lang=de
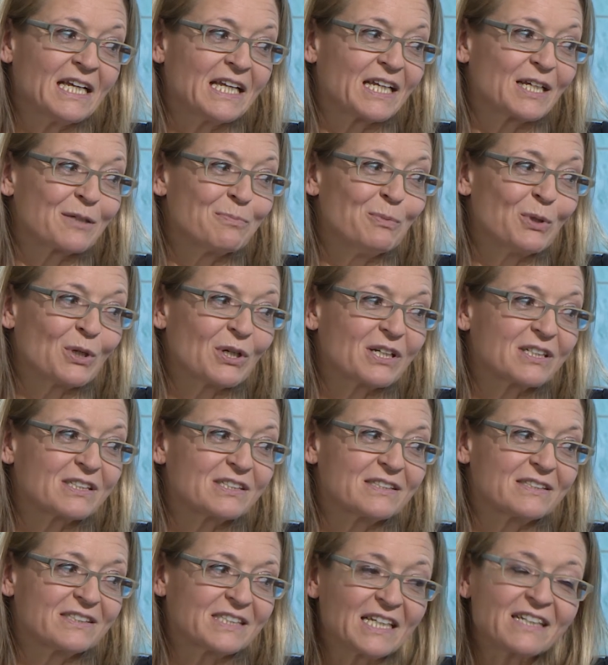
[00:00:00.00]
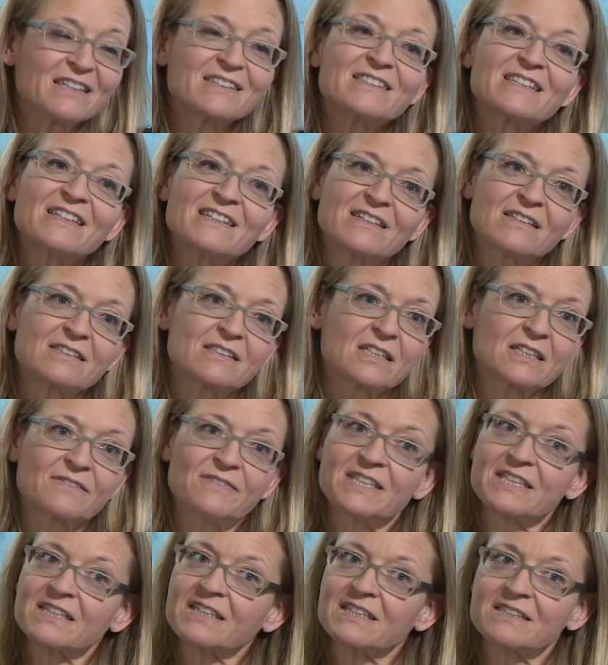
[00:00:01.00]
Ich möchte sicher sein, dass ich,
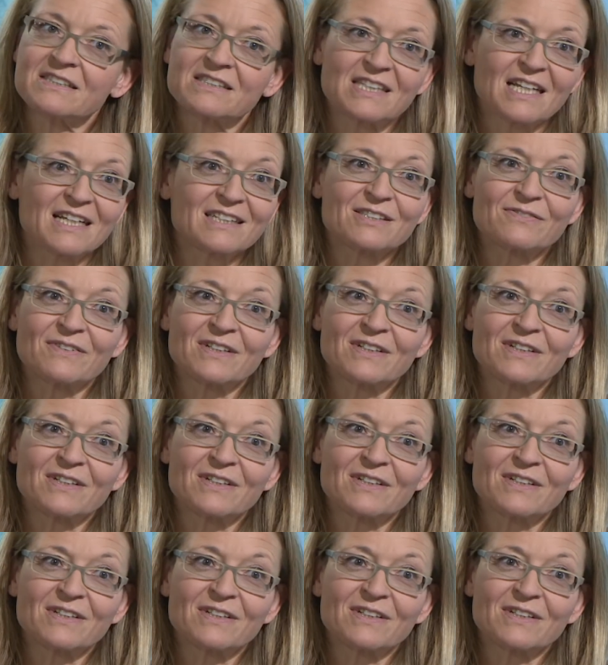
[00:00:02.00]
wenn ich in 10,